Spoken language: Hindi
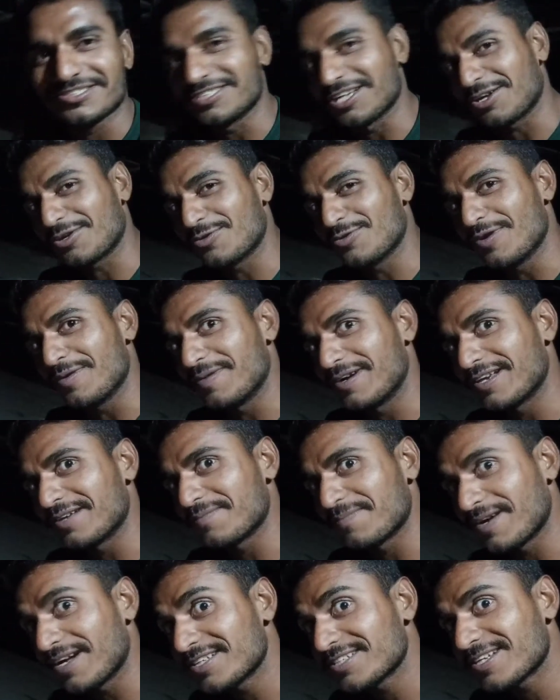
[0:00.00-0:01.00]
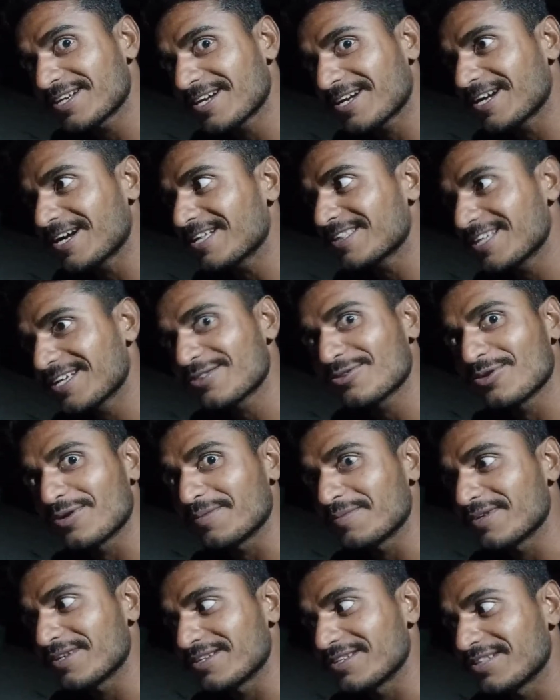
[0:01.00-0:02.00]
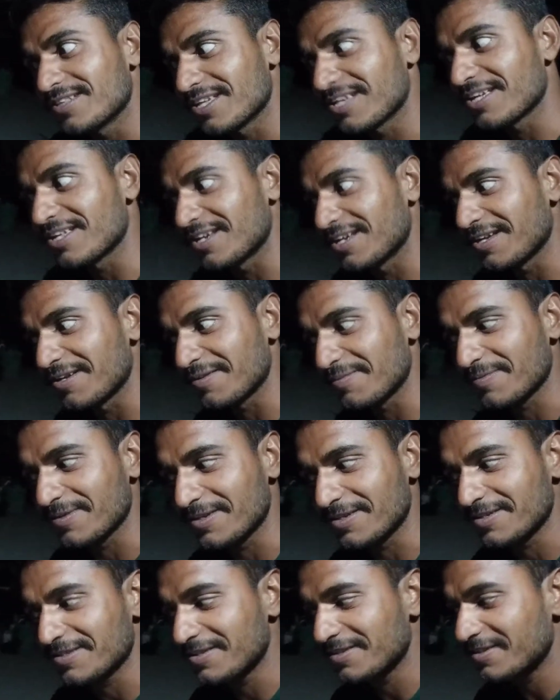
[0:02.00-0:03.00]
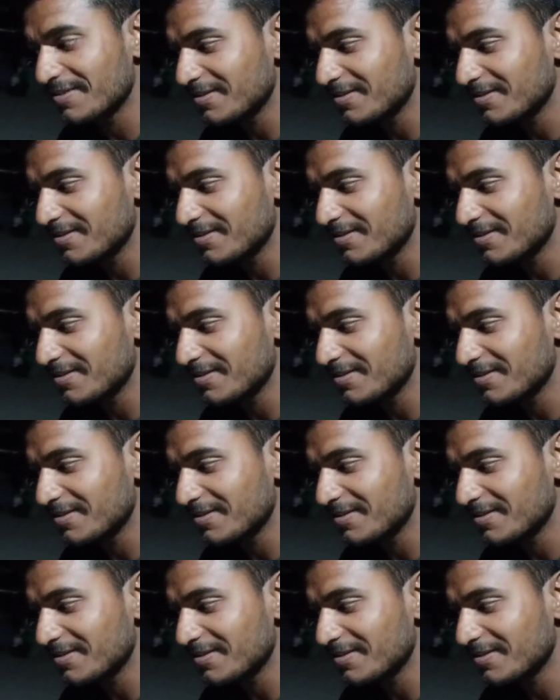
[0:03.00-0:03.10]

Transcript: चक्कू हमारे पास रखा था तो हमें दे रहे हैं अच्छा, एक बार